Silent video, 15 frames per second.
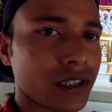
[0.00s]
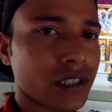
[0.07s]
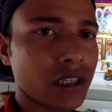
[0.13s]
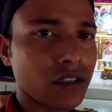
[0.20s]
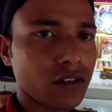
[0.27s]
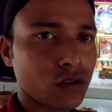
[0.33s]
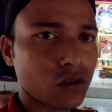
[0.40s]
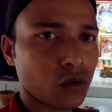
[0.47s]
আছে
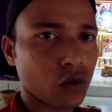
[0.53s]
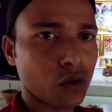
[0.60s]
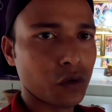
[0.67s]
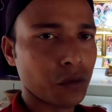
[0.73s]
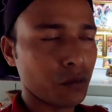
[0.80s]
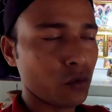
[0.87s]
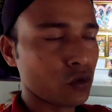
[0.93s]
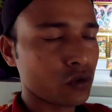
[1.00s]
তো
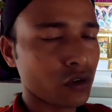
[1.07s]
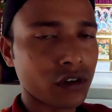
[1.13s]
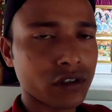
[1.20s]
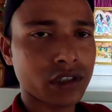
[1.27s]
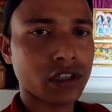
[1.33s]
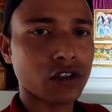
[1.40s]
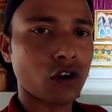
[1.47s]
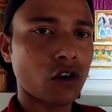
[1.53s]
মুক্ত
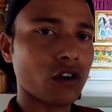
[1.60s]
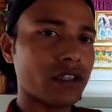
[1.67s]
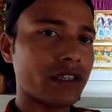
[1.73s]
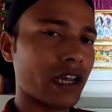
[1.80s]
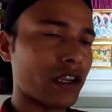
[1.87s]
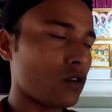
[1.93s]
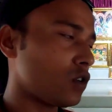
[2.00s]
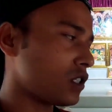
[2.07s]
হস্তে সকলে
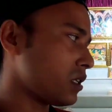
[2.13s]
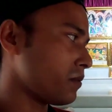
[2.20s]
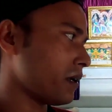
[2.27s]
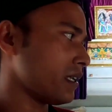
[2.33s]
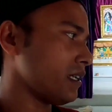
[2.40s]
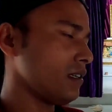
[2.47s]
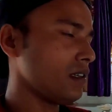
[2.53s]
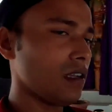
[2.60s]
দান করতে
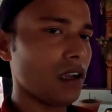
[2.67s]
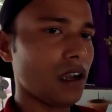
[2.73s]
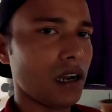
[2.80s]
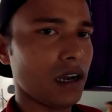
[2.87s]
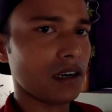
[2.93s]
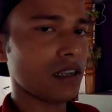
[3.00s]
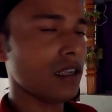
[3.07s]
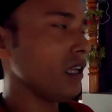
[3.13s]
পারে
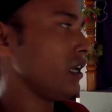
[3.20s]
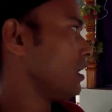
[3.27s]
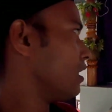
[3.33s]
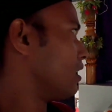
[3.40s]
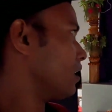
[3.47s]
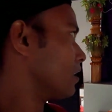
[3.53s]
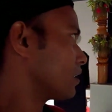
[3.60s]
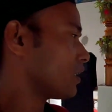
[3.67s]
আর
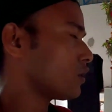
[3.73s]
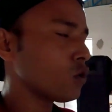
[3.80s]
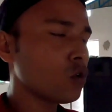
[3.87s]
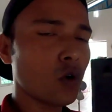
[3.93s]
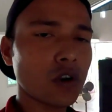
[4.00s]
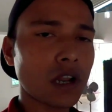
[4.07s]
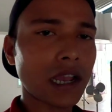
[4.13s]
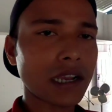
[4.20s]

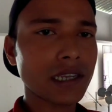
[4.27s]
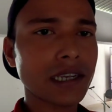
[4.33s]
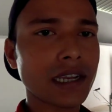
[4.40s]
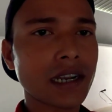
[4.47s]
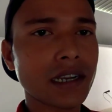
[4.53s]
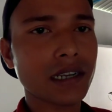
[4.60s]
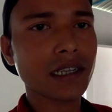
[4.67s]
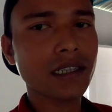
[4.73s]
কিছুক্ষণ আগে
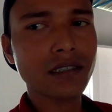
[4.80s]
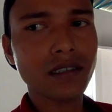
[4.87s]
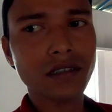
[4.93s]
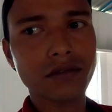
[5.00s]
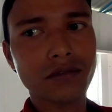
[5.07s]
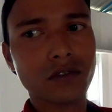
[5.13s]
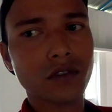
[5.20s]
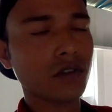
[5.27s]
এখানটায়
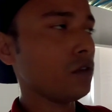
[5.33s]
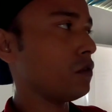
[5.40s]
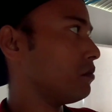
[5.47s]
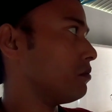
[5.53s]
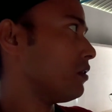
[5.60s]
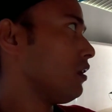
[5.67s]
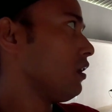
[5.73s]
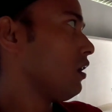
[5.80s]
তো
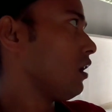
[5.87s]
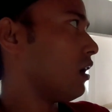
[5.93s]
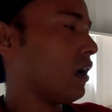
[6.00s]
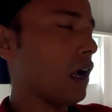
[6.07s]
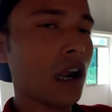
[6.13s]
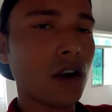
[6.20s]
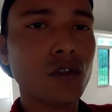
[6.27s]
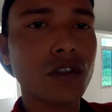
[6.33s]

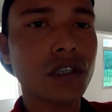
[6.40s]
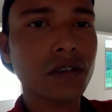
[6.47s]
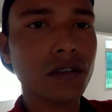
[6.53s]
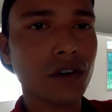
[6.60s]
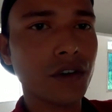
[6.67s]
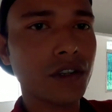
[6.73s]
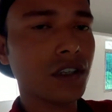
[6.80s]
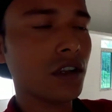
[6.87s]
আরতি
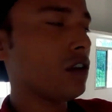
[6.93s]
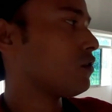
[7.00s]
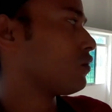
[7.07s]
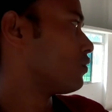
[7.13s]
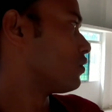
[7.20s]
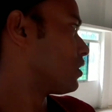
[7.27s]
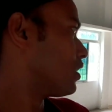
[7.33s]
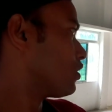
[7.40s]
হয়েছিল
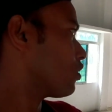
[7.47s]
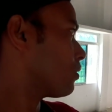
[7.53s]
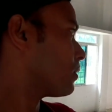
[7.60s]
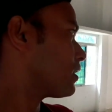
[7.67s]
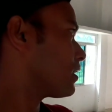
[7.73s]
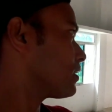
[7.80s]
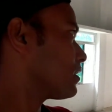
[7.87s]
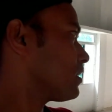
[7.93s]
তো সেই
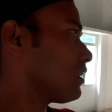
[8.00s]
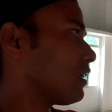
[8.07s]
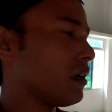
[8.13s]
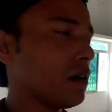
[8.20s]
সময়টাতে